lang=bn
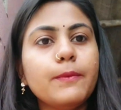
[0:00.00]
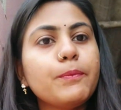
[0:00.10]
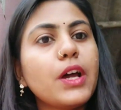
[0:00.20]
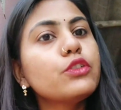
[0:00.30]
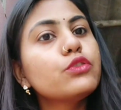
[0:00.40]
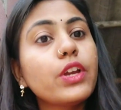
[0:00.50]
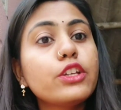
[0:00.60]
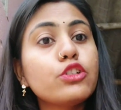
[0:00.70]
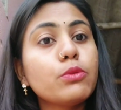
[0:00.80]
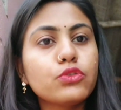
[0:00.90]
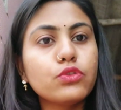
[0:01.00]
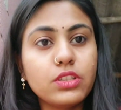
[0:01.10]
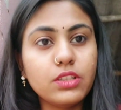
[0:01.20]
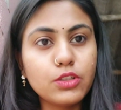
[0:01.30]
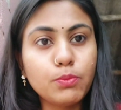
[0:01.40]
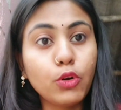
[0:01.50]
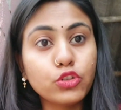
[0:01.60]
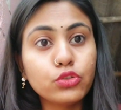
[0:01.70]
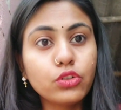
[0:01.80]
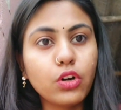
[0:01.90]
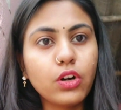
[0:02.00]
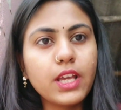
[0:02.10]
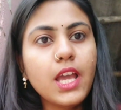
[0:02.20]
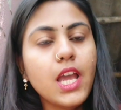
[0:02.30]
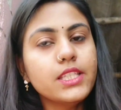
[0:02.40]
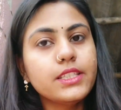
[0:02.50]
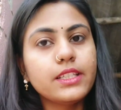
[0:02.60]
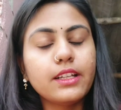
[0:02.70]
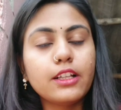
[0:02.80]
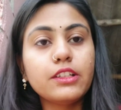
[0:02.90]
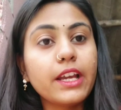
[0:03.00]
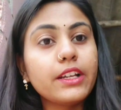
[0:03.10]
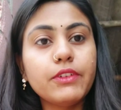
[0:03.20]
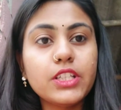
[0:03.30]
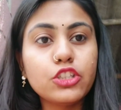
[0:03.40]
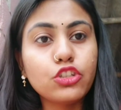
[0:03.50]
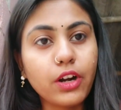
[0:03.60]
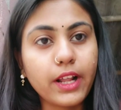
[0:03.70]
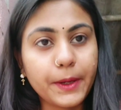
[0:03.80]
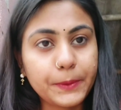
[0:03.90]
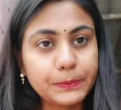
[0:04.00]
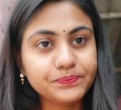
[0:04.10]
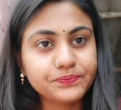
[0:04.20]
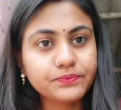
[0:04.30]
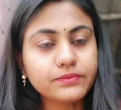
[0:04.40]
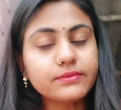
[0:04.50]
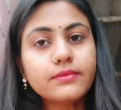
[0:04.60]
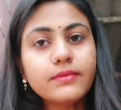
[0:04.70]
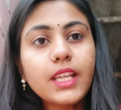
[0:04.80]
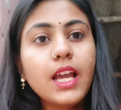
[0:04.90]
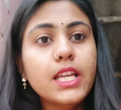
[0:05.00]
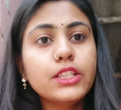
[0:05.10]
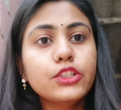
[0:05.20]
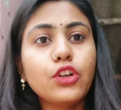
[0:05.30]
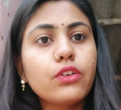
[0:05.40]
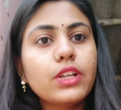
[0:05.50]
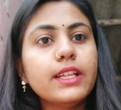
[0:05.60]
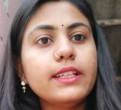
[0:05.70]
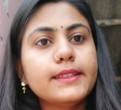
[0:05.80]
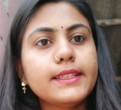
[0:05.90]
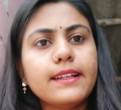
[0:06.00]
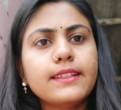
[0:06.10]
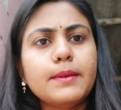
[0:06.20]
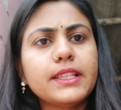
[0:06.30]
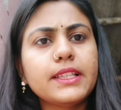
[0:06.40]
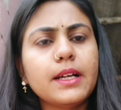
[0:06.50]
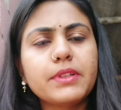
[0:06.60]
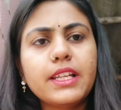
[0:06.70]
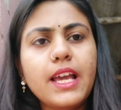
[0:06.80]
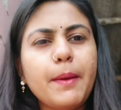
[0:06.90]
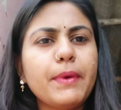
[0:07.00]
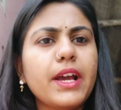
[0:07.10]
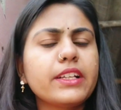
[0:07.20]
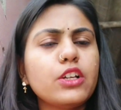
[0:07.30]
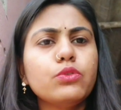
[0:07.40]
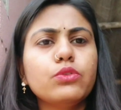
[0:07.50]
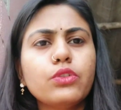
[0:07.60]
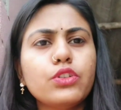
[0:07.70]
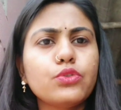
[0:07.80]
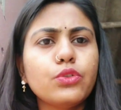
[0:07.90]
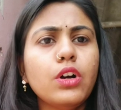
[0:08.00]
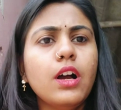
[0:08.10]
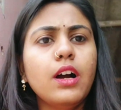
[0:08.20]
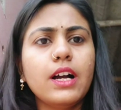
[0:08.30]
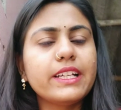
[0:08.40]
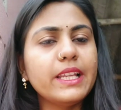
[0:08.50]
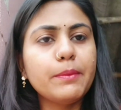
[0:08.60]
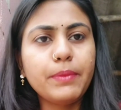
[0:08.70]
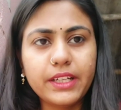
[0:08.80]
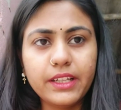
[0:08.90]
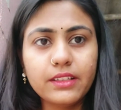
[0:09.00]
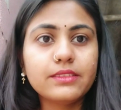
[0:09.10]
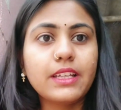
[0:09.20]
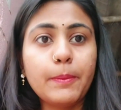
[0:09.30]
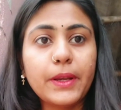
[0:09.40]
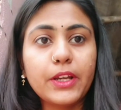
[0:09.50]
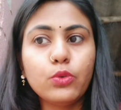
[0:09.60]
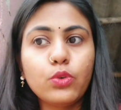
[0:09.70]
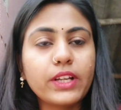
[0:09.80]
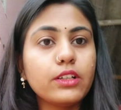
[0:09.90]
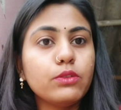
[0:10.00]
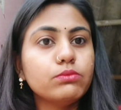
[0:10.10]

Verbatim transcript: মানুষও এই সমস্ত জিনিস পছন্দ করে যেটা নেগেটিভিটি ছড়ায় যখনই টাইটেল বা থামনেলে আমরা একটা অন্য কিছু ক্লিক বেটিং টাইপের কোনো একটা